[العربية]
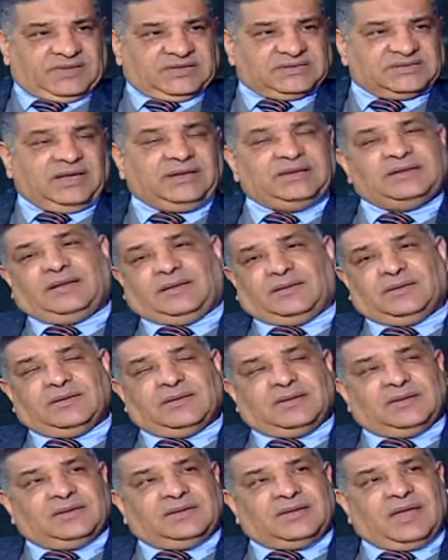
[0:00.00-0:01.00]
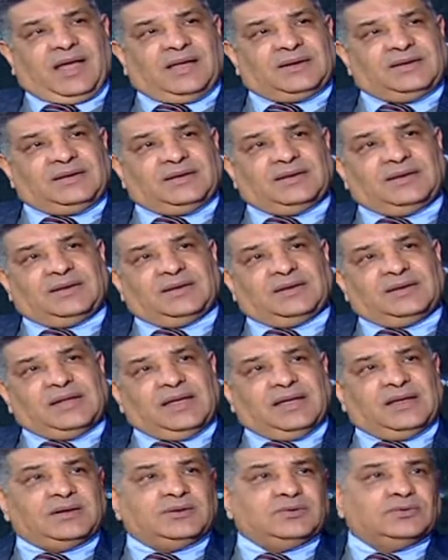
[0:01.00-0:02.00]
صحيح يعني
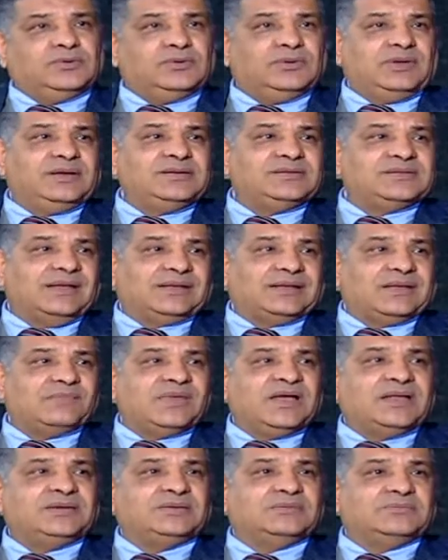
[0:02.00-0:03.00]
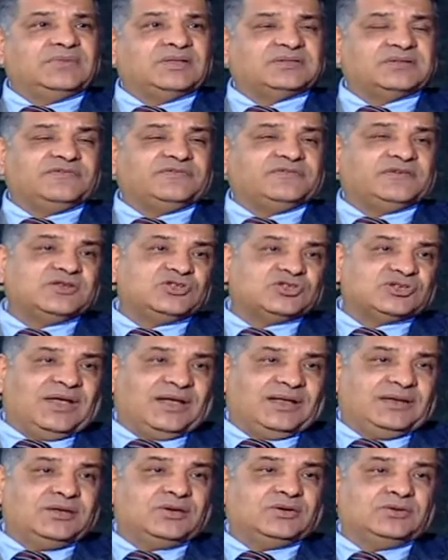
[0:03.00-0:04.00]
لانه انت كمان ما تفرضش
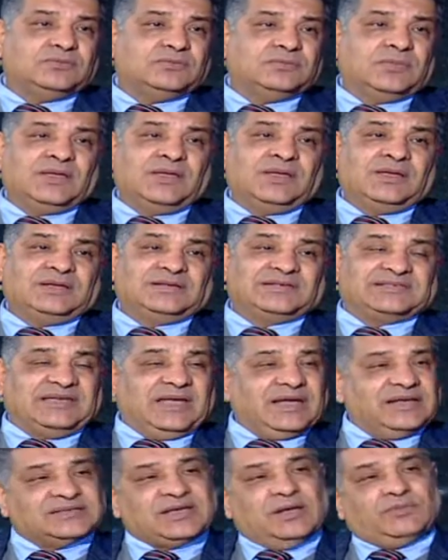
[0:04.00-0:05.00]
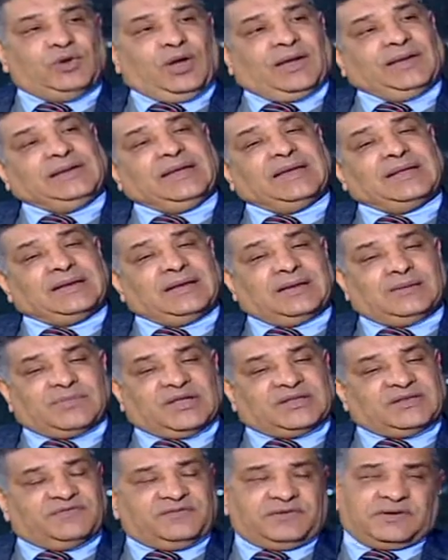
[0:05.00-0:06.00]
عليهم سياسه معينه ما
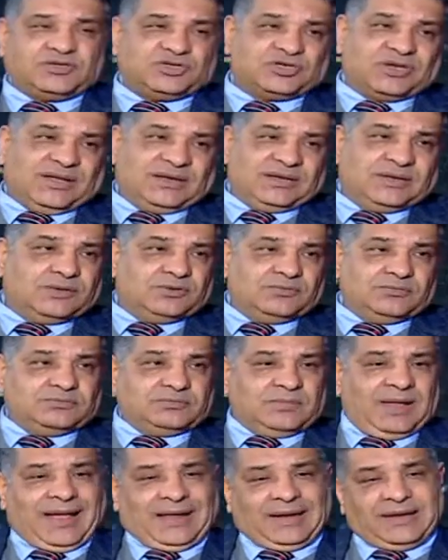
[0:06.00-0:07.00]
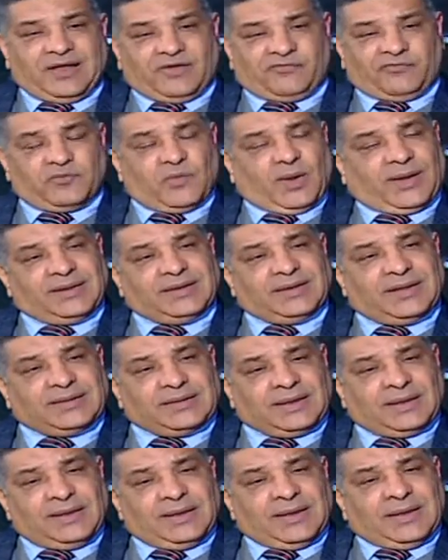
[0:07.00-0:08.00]
تفرضش عليهم احلاف
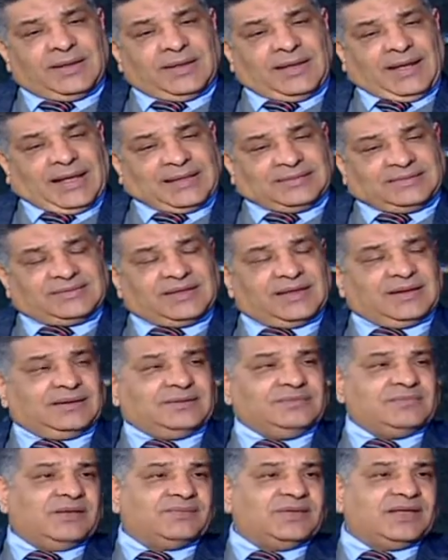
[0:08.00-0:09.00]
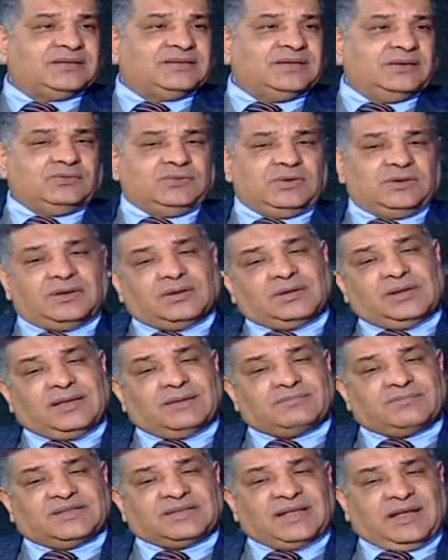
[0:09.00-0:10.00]
معينه حتى المبادئ
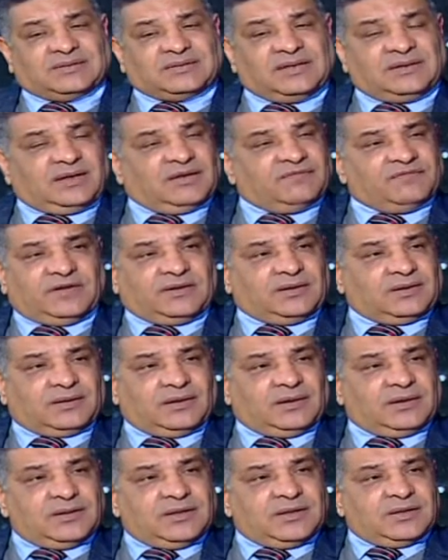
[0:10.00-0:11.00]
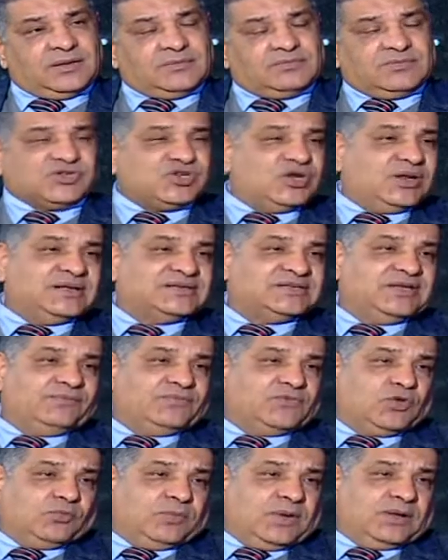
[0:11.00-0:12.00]
والقيم بتاعه الافارقه مش لازم
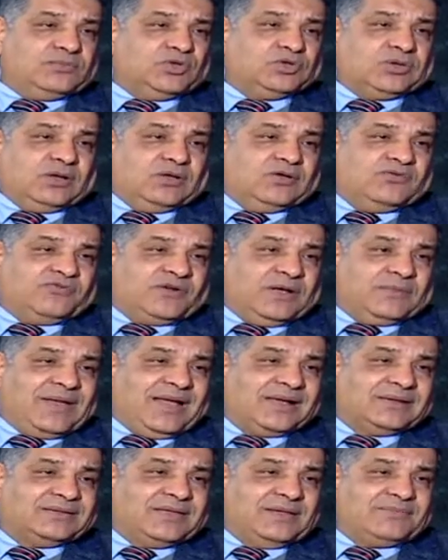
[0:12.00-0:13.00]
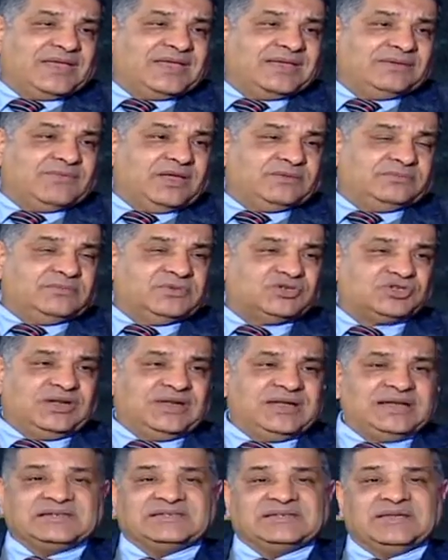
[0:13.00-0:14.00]
تبقى متوافقه معاك تماما مش
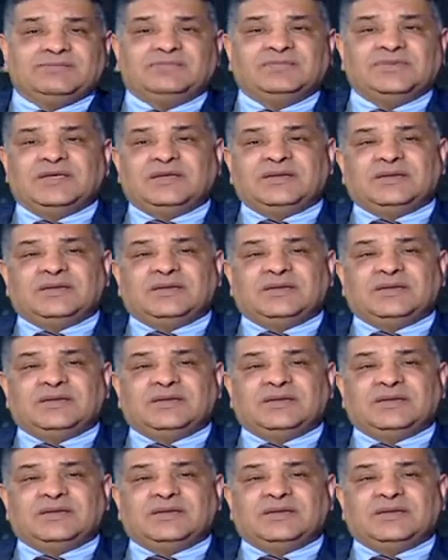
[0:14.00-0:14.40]
لازم